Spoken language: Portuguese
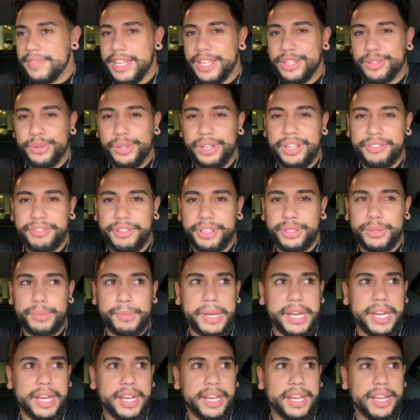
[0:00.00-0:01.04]
tô levando
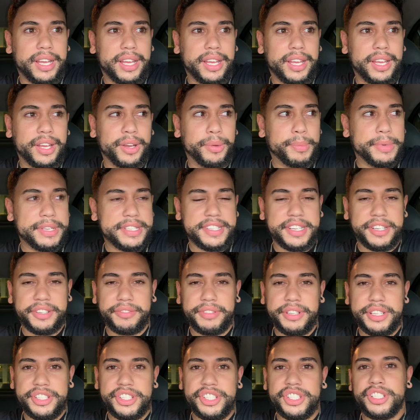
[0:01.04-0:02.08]
uma, uma
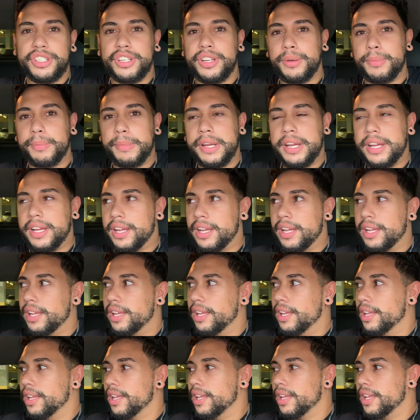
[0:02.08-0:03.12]
cervejinha, uma,
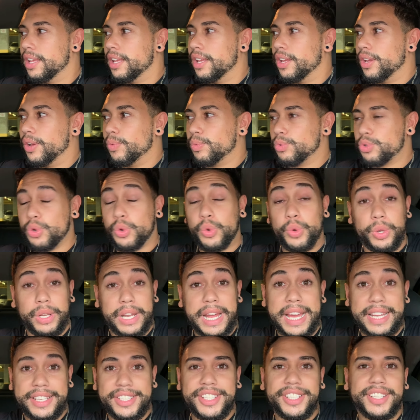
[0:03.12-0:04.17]
um
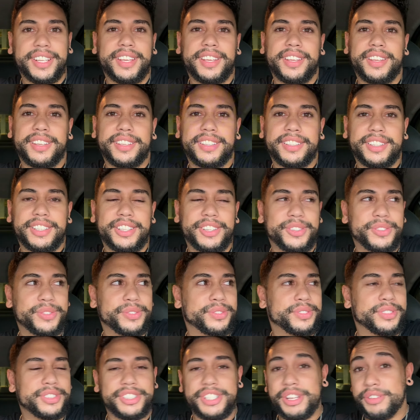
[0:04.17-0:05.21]
chocolate, né? Então
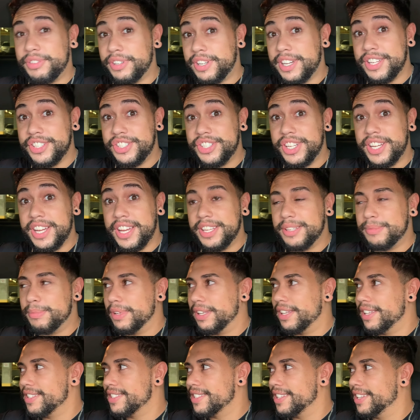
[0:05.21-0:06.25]
já fica a dica aí,
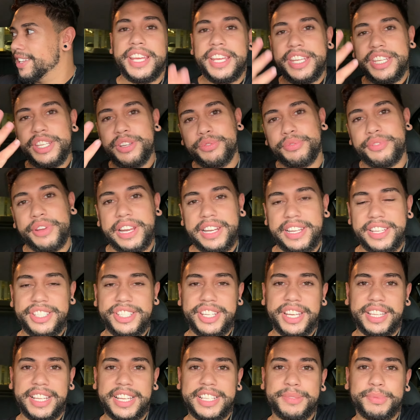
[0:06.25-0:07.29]
beleza? E um feliz
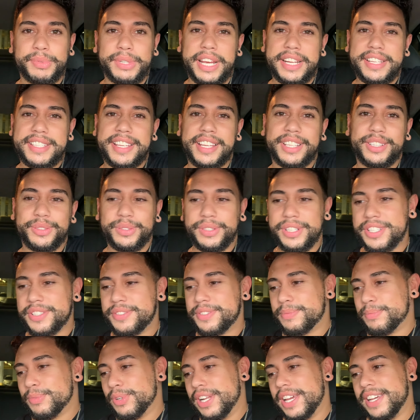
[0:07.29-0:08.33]
dia das mulheres a todas as
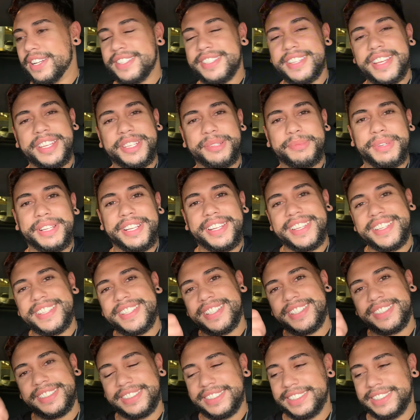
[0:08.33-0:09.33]
mulheres aí, beleza?